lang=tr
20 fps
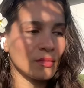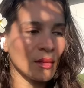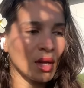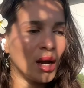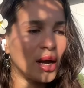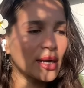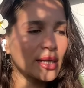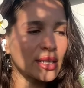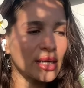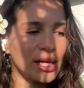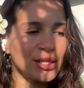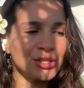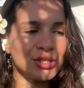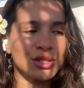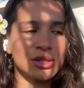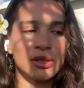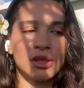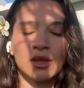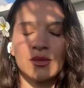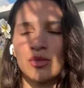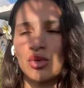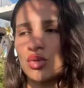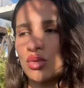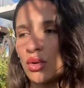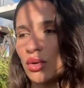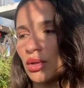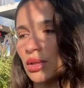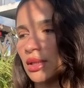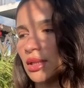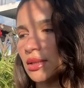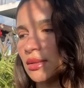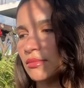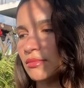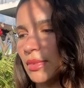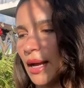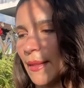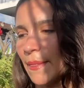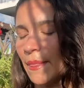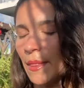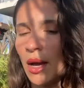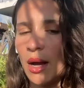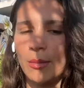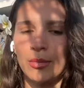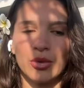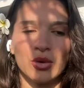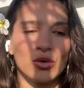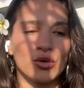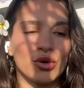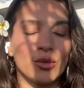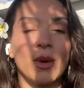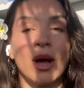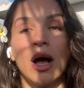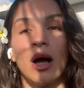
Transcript: Arkadaşlıklarımı sorguladım. Ben ne yapıyorum?